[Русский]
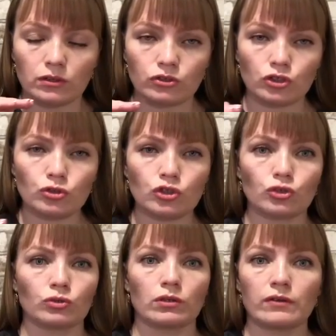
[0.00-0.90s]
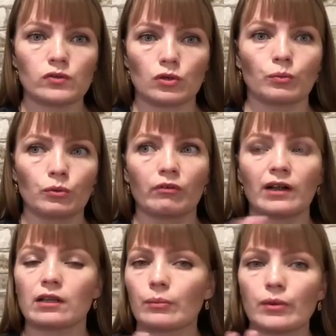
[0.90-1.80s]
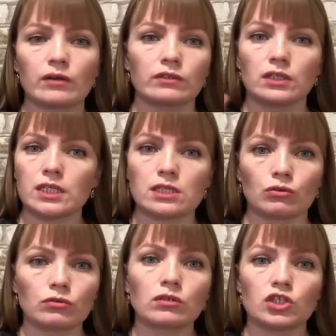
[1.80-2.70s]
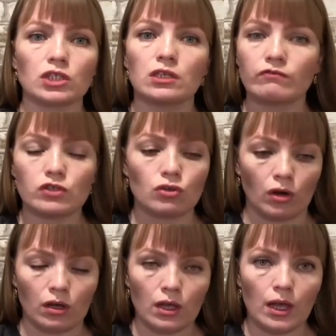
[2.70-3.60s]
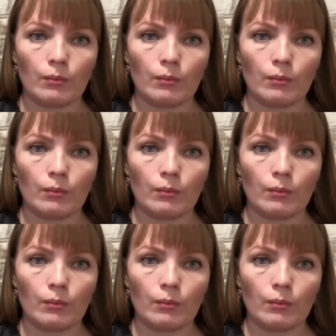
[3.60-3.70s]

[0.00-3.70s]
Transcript: чуть-чуть, и все, буквально первые три секундочки, и все.